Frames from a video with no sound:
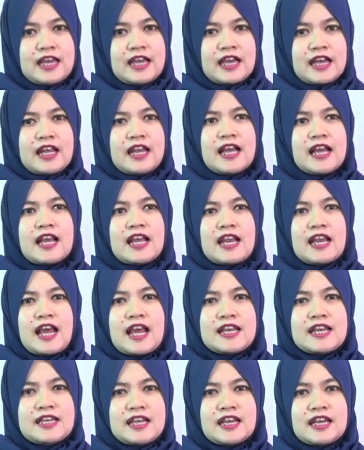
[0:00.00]
Karena akan
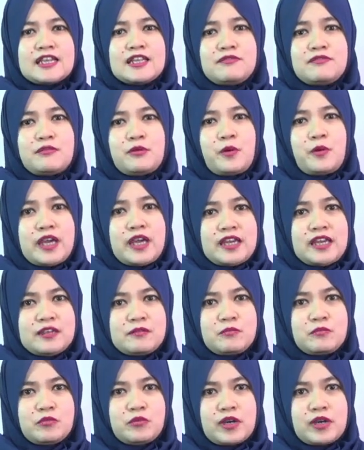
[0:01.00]
ada
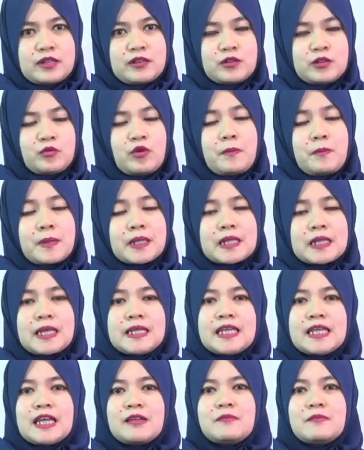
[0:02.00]
giveaway buat dua
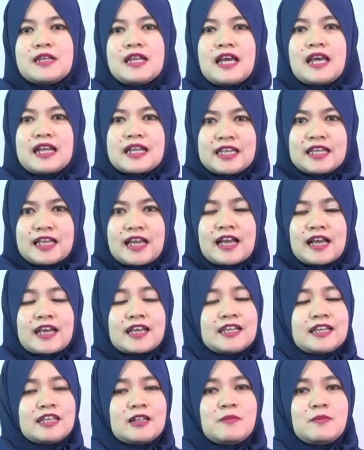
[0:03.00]
pertanyaan menarik yang
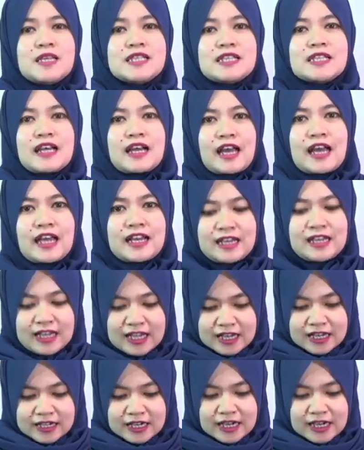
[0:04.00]
akan kita bacakan
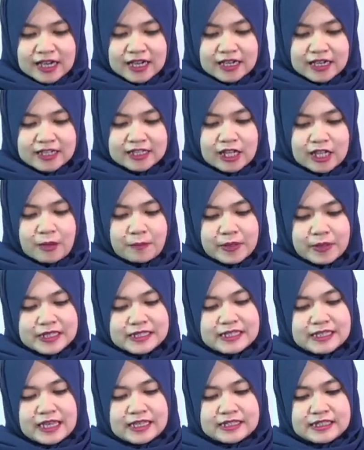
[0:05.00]
Dan akan kita
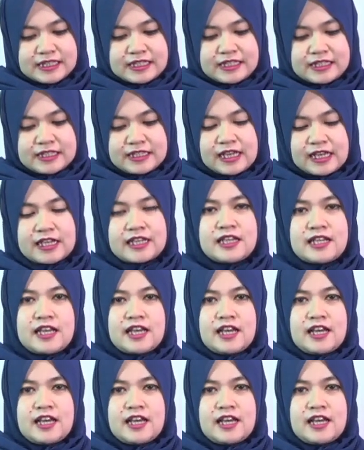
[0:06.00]
apresiasi dengan